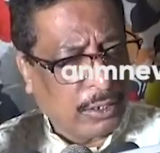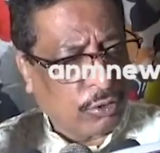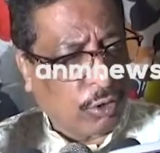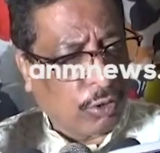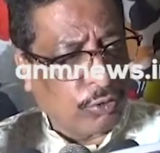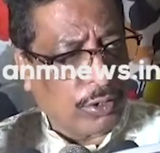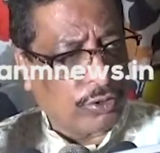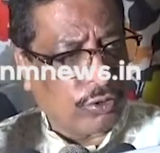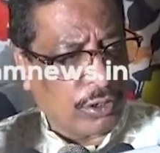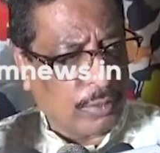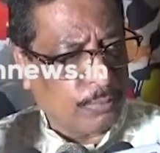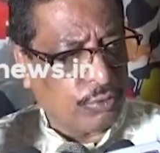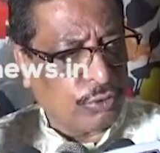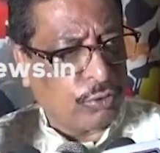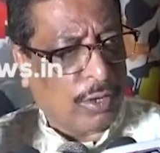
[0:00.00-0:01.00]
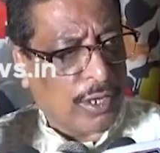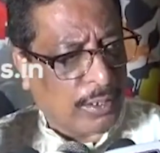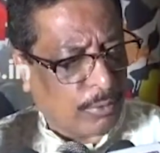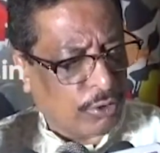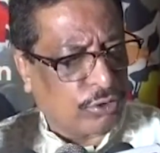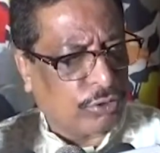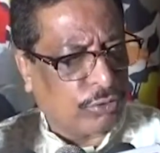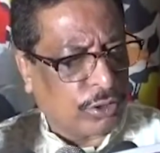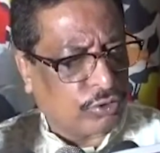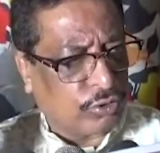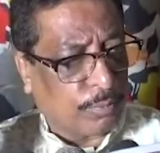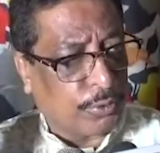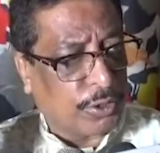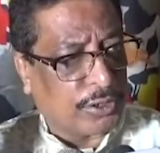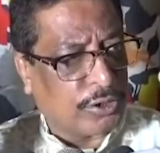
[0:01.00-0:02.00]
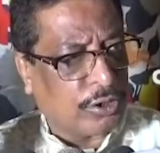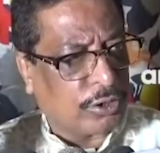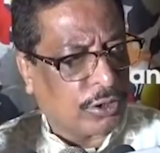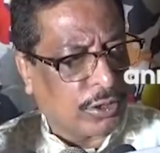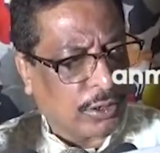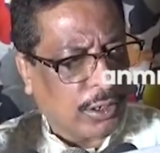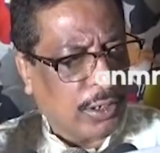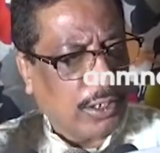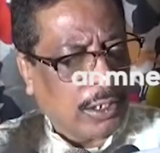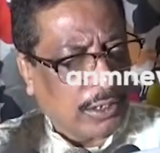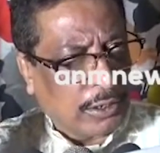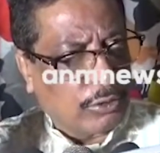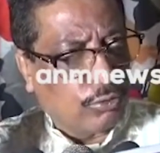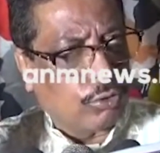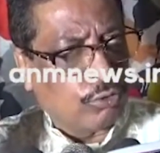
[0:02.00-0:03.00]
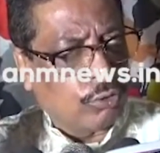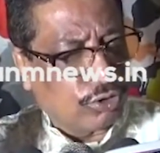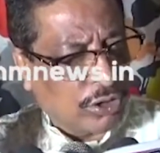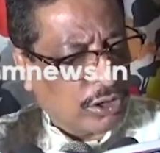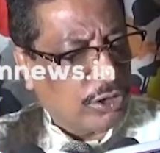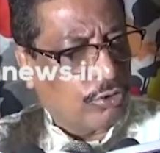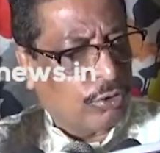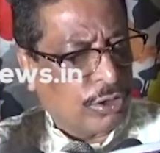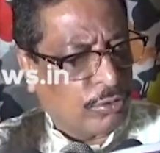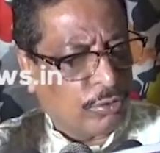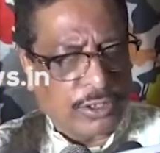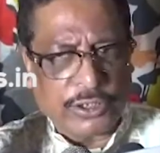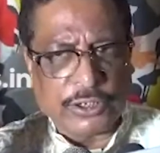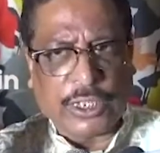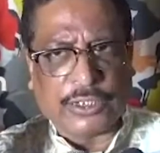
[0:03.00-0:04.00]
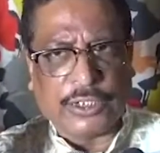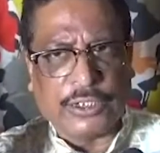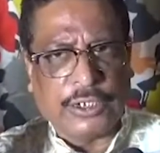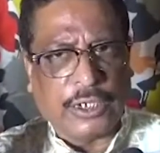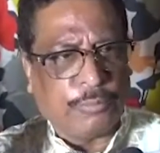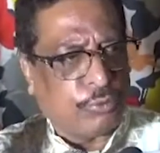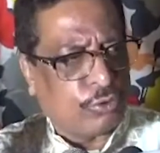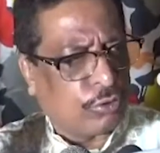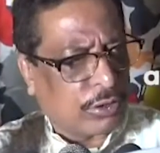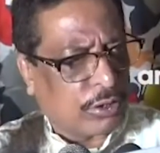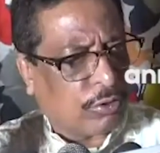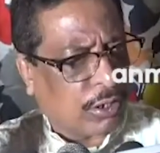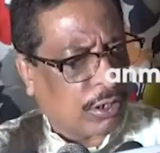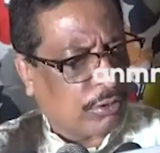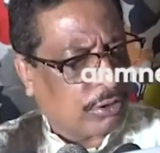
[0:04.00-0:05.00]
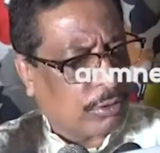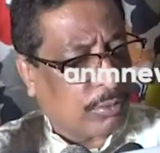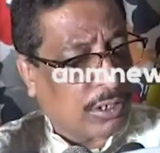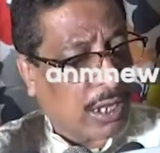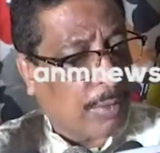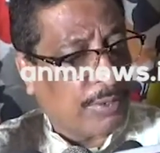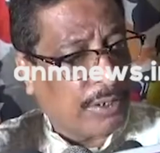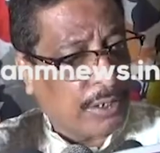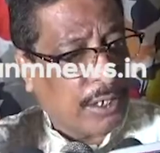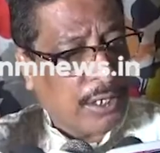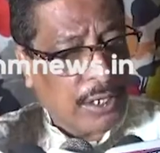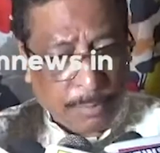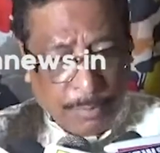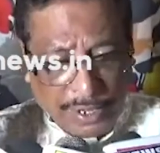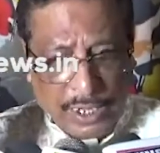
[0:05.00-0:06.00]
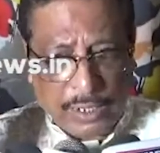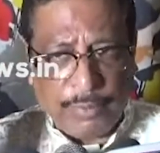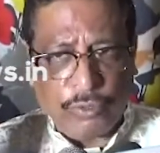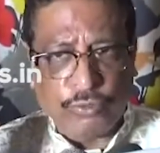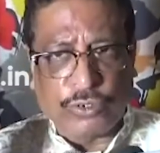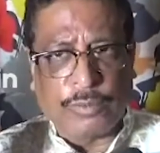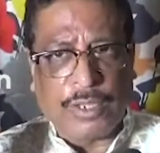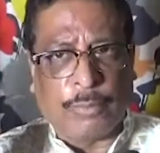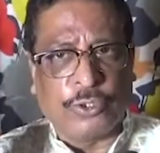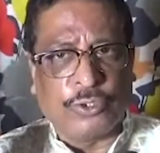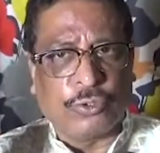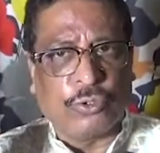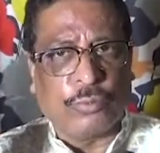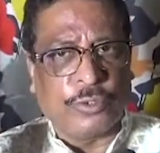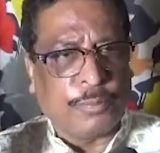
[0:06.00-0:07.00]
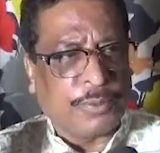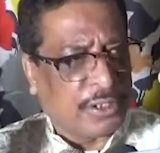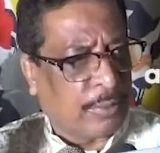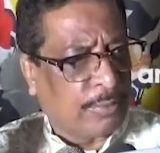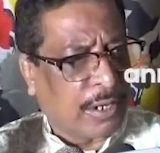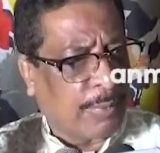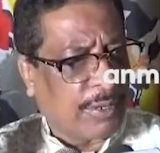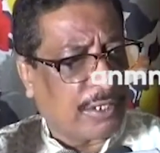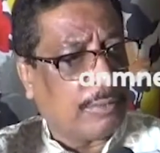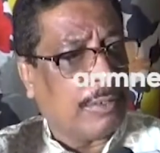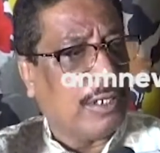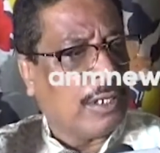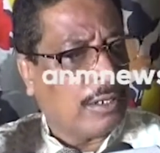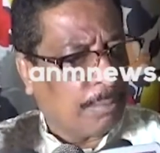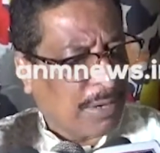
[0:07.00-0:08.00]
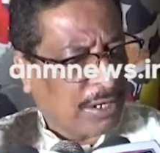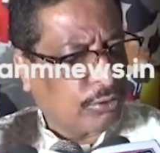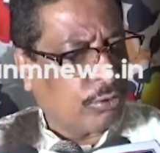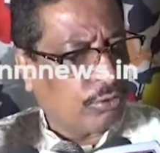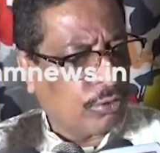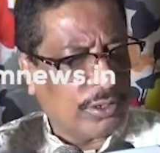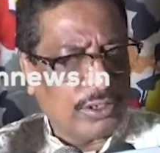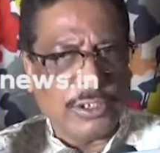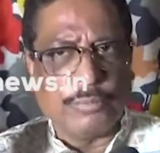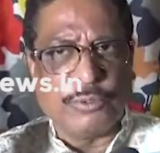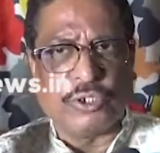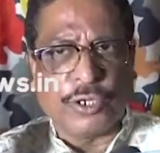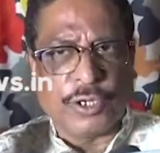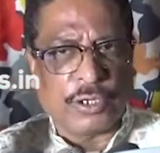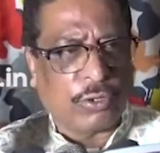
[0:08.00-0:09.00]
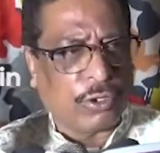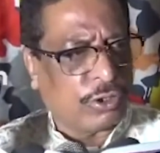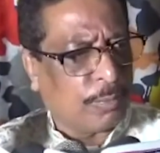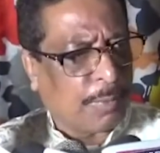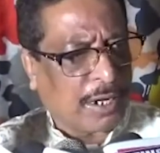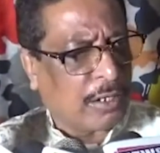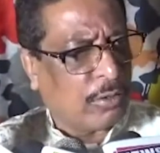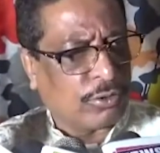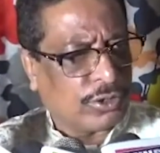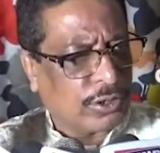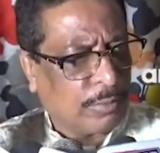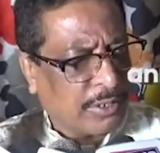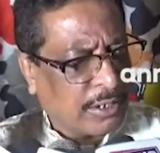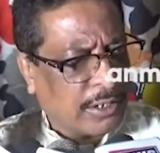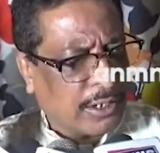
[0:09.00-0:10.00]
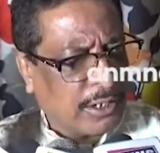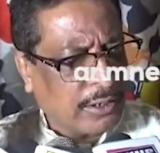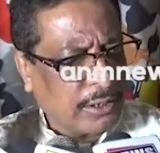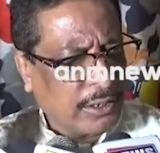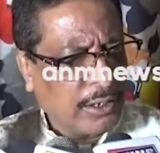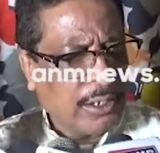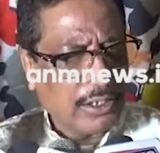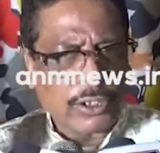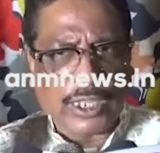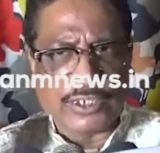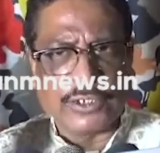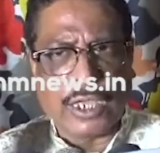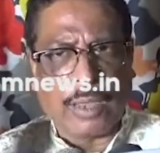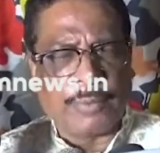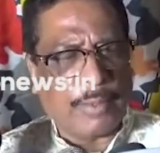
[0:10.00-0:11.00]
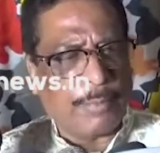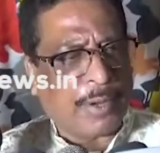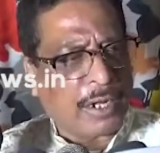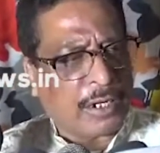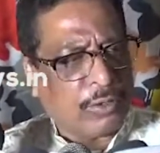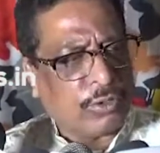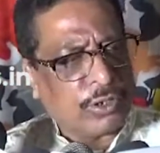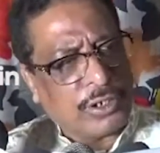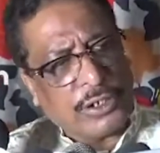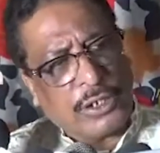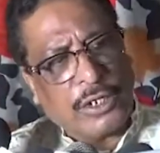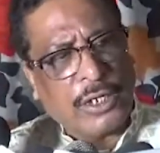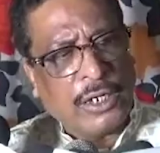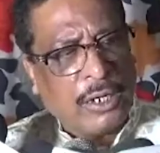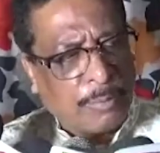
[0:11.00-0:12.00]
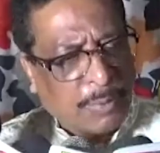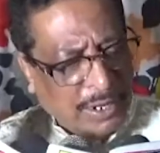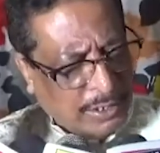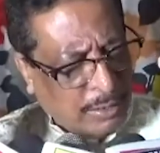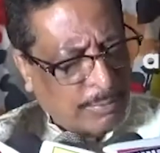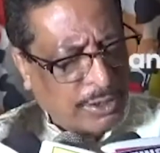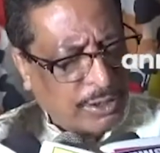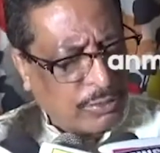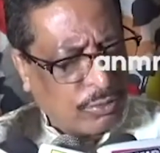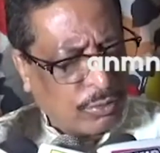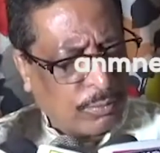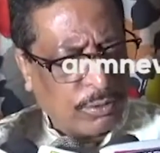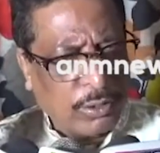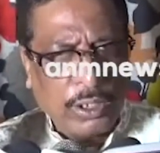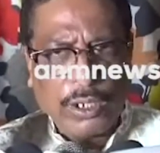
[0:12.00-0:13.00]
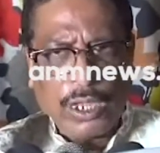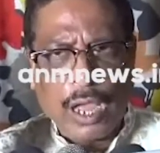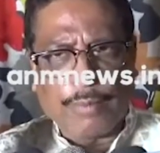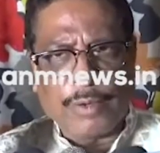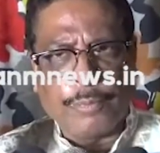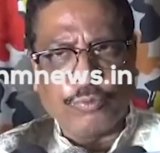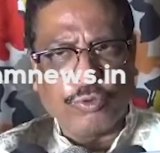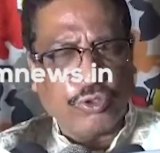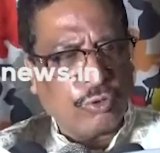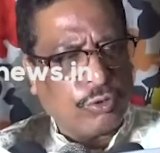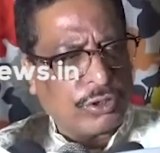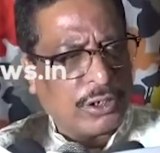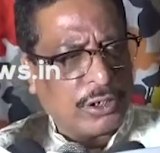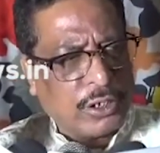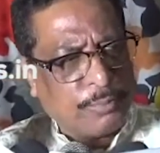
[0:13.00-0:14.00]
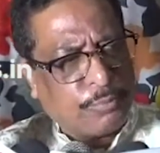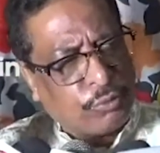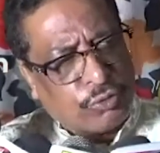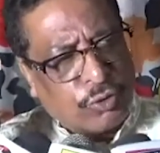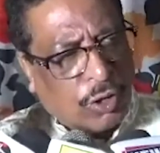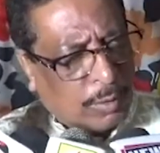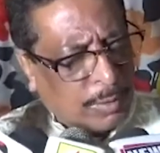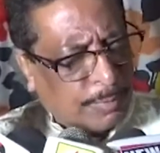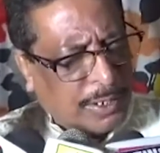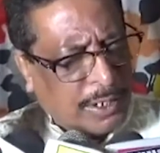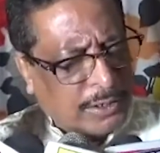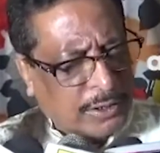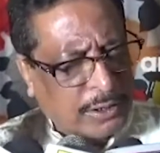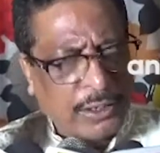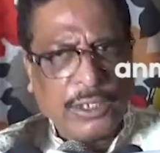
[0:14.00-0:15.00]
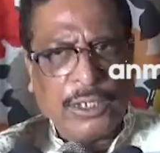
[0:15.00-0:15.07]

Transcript: নবজোয়ান সংঘের পুজো কয়েক বছর ধরে সব্যসাচী দত্তের দুষ্কৃতি তৈরি করেছে তাদের দিয়ে এই পুজোকে করা হতো এবং আমি পাড়ার মানুষ আমি আমন্ত্রণ অবধি পেতাম না আমাকে বার্থ করে দিয়ে বিষয়টাকে হতো পাড়ার লোক সেটা মেনে নেয়নি তো আজকে আমরা পাড়ার লোককে নিয়ে পাল্টা মিটিং করব আমরা পুজো করতে গেলে পুজো হবে পাড়াতে